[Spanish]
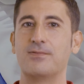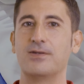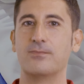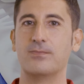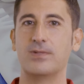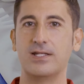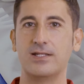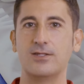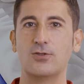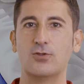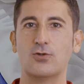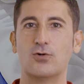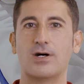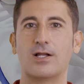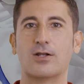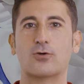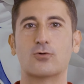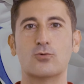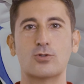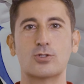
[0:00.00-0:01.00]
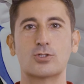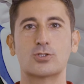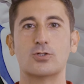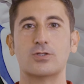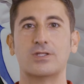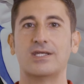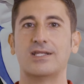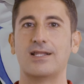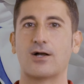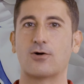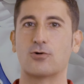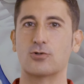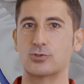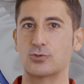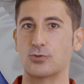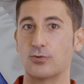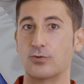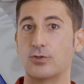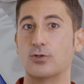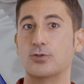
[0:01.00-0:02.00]
bienvenido al curso de la
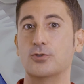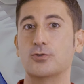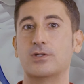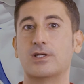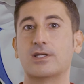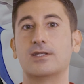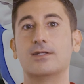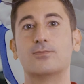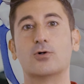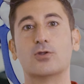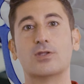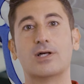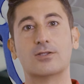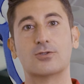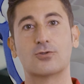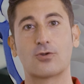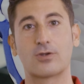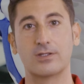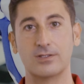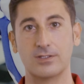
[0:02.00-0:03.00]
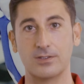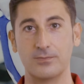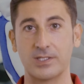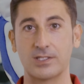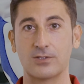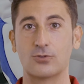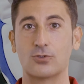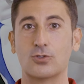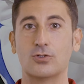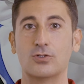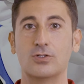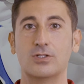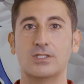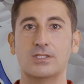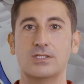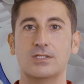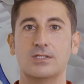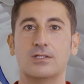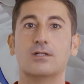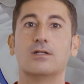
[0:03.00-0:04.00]
construcción de un equipo de alto rendimiento.
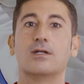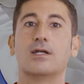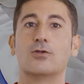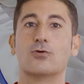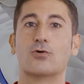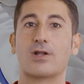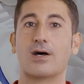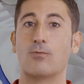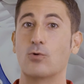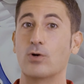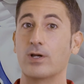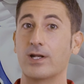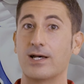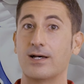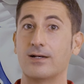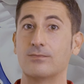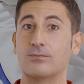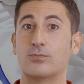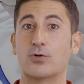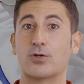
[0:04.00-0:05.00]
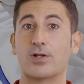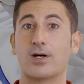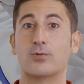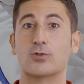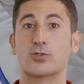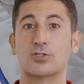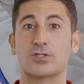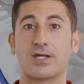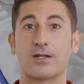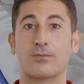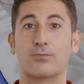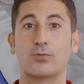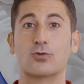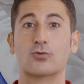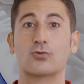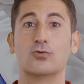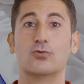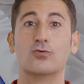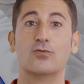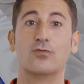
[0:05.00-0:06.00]
Enhorabuena por apostar por
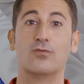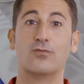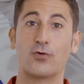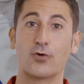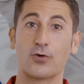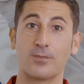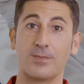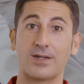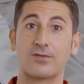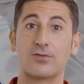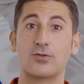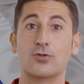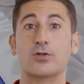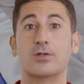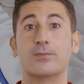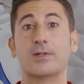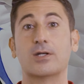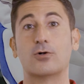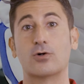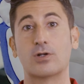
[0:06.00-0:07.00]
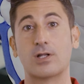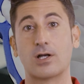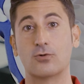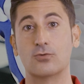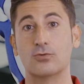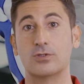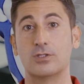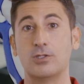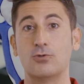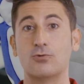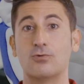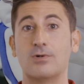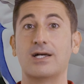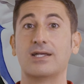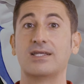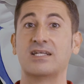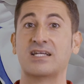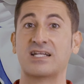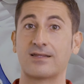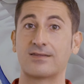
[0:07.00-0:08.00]
tu formación y mejora
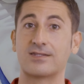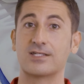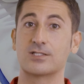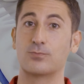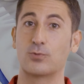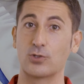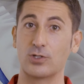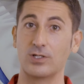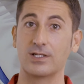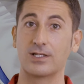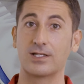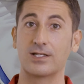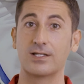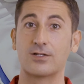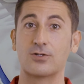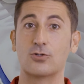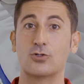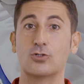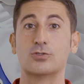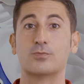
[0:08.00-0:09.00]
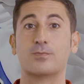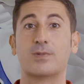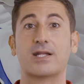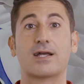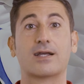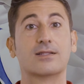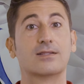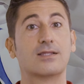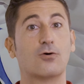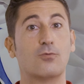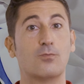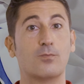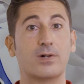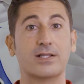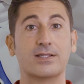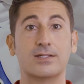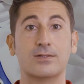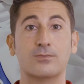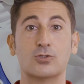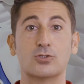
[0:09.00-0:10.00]
continua y gracias por elegirnos para que te
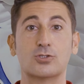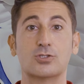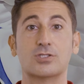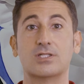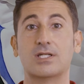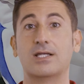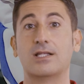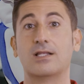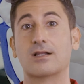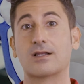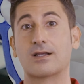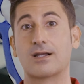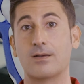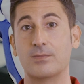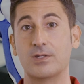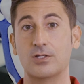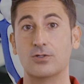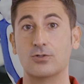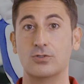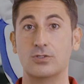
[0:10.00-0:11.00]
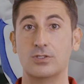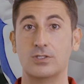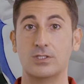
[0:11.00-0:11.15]
acompañemos en el camino.